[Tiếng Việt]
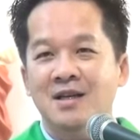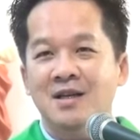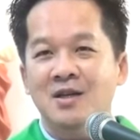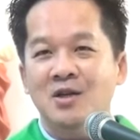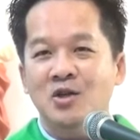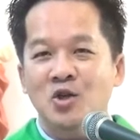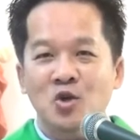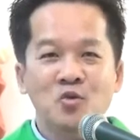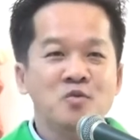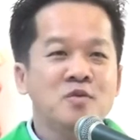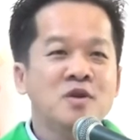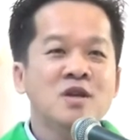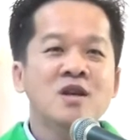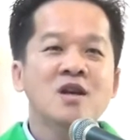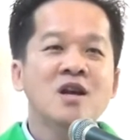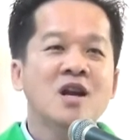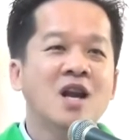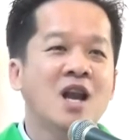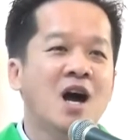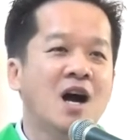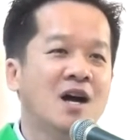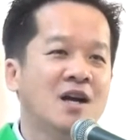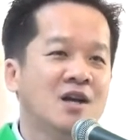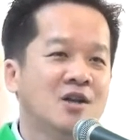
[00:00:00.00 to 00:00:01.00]
đúng như
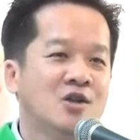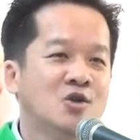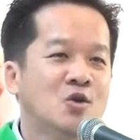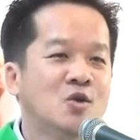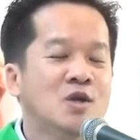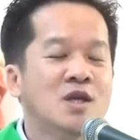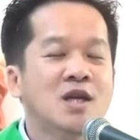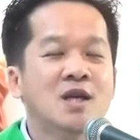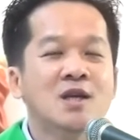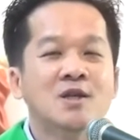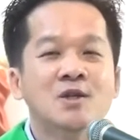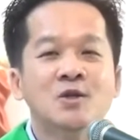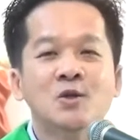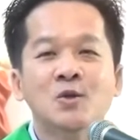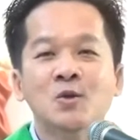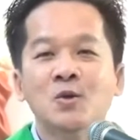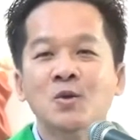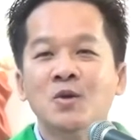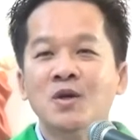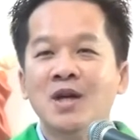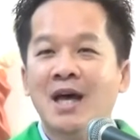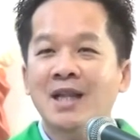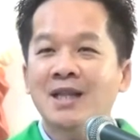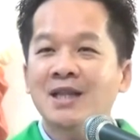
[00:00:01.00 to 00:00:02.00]
lời Chúa
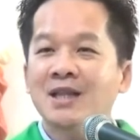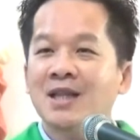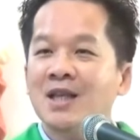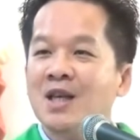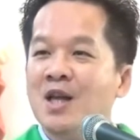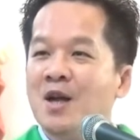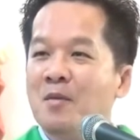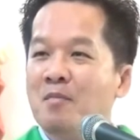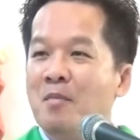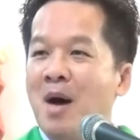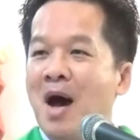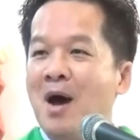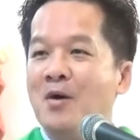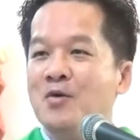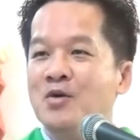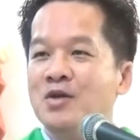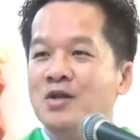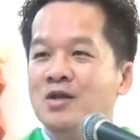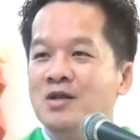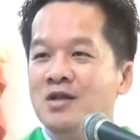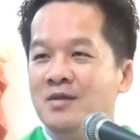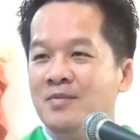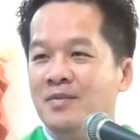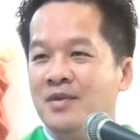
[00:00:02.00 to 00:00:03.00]
Giêsu đã tiên báo
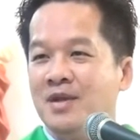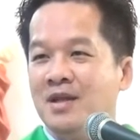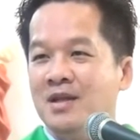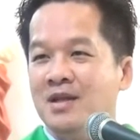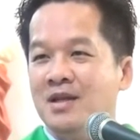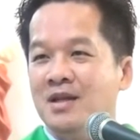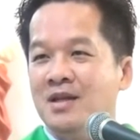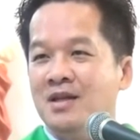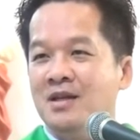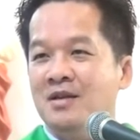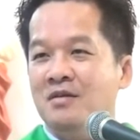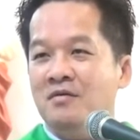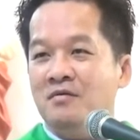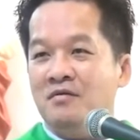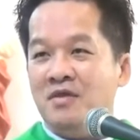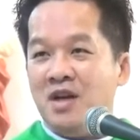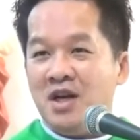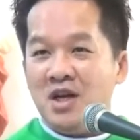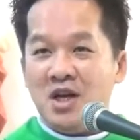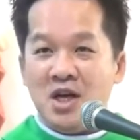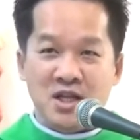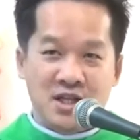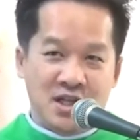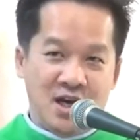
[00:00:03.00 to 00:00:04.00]
trước về
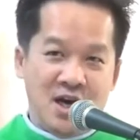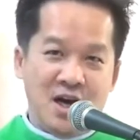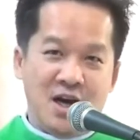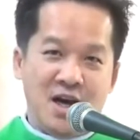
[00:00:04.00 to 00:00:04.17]
đền thờ